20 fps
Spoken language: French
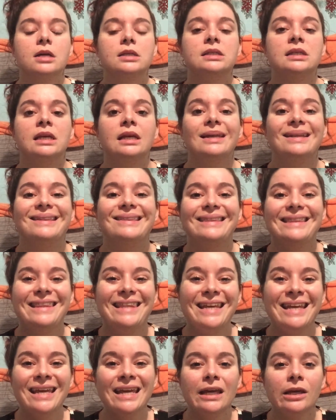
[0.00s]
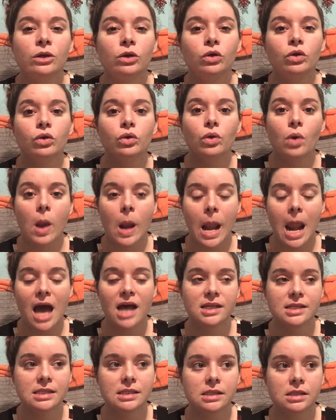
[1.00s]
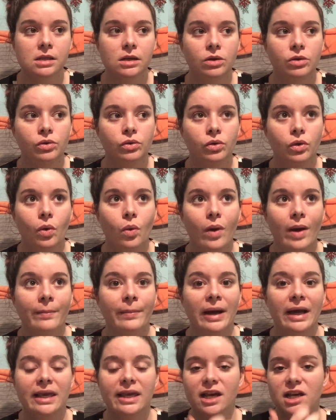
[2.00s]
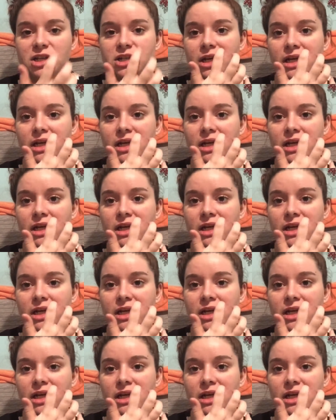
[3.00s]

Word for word: C'est dégueulasse le coin maquillage.